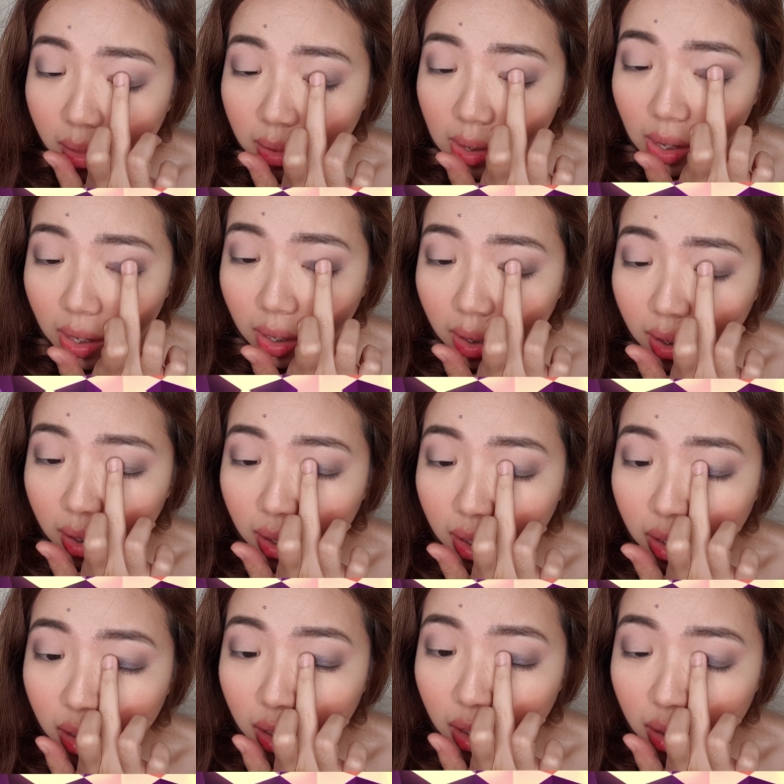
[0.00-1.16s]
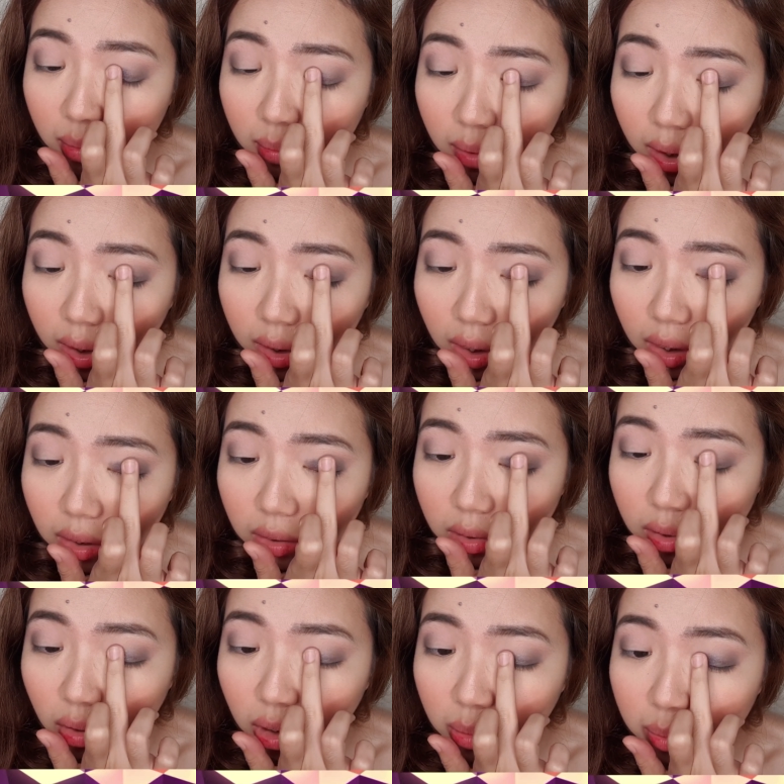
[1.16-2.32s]
nah pakai tangan tuh
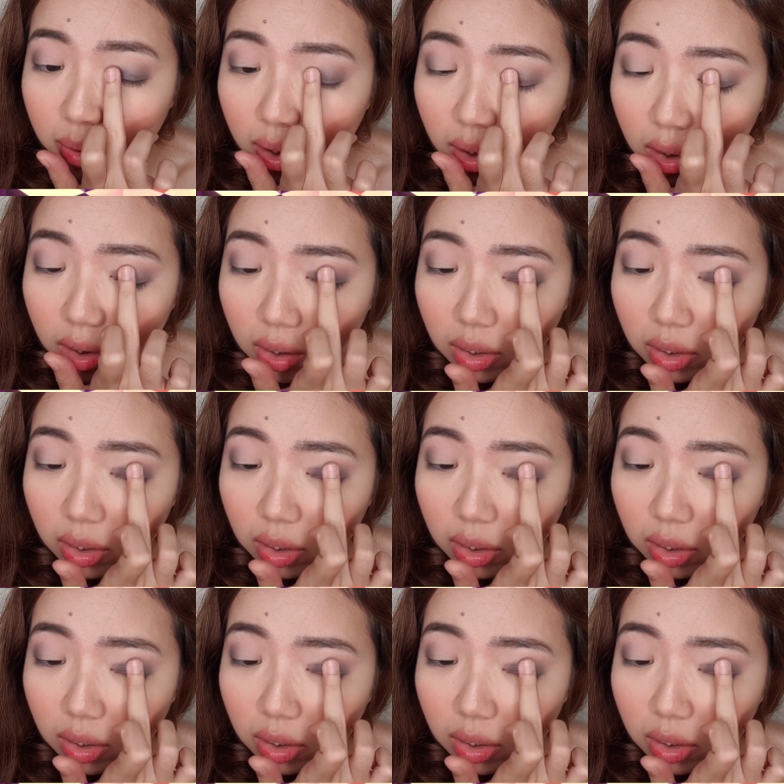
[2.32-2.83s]
jauh lebih